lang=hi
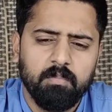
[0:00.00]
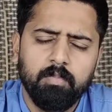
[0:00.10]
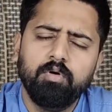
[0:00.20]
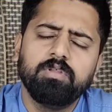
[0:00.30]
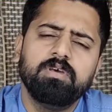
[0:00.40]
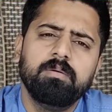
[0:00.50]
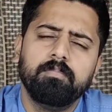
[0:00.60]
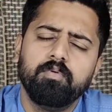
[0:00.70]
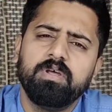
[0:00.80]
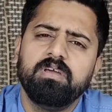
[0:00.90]
बहुत ही
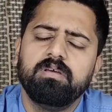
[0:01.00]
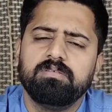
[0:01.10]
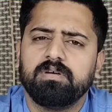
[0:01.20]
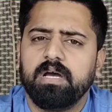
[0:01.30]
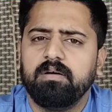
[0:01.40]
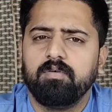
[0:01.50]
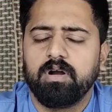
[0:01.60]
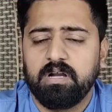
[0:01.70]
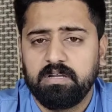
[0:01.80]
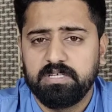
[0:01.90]
बुरी जो है वो
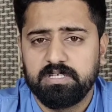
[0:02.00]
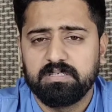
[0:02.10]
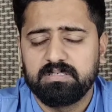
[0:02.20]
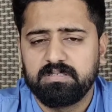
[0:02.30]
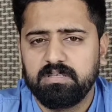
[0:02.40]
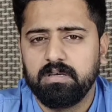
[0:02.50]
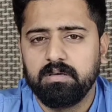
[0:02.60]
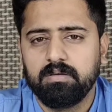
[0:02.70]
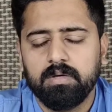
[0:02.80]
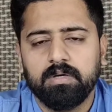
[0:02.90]
कंडीशंस थी
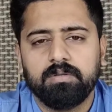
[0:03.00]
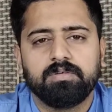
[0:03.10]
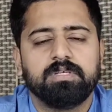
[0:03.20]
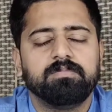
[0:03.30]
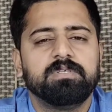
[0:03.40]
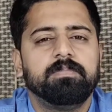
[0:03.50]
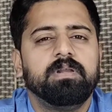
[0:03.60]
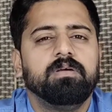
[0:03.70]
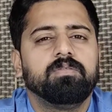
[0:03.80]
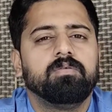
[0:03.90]
तो सबसे
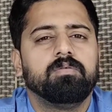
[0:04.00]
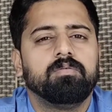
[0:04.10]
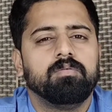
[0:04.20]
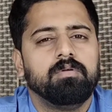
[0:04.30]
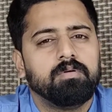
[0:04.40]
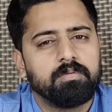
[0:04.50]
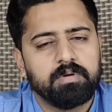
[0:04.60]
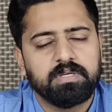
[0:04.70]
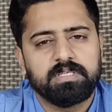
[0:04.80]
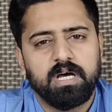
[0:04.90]
पहले तो उन लोगों
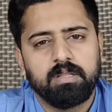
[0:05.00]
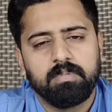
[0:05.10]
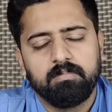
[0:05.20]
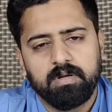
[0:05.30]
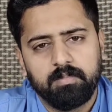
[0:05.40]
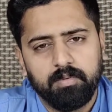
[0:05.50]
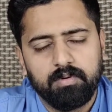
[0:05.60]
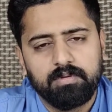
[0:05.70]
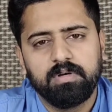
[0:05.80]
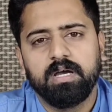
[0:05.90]
के साथ मैं
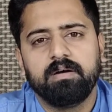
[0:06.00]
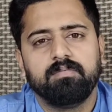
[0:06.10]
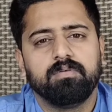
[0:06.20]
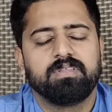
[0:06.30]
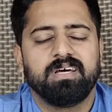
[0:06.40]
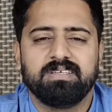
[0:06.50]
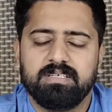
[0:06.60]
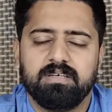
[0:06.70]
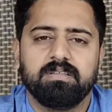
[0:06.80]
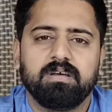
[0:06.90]
भरपूर जो है वो
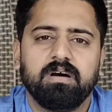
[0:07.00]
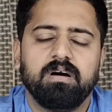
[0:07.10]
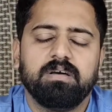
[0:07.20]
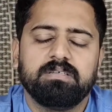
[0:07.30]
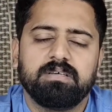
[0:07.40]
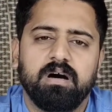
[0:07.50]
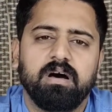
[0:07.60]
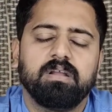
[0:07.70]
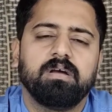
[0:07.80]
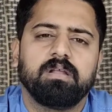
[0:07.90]
ताज़ियत का
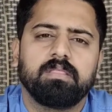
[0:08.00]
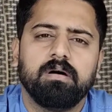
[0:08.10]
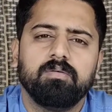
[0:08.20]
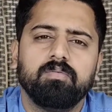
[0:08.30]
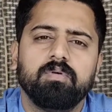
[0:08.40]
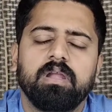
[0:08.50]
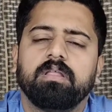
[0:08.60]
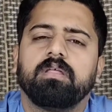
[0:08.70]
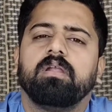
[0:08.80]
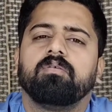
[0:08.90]
इजहार करता हूँ
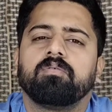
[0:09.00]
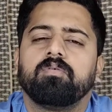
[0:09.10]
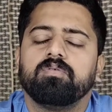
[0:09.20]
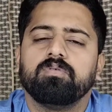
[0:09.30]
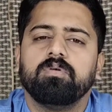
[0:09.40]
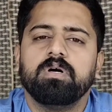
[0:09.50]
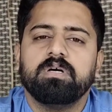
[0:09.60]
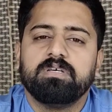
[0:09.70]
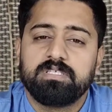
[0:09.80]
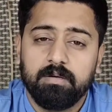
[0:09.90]
अल्लाह ताला उनको
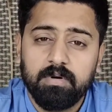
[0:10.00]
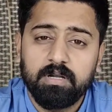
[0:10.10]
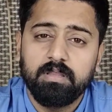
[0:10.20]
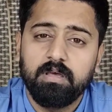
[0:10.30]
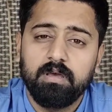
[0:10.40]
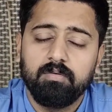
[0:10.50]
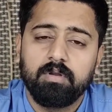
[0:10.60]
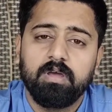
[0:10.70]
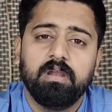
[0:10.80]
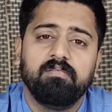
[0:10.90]
सब्र दे उनके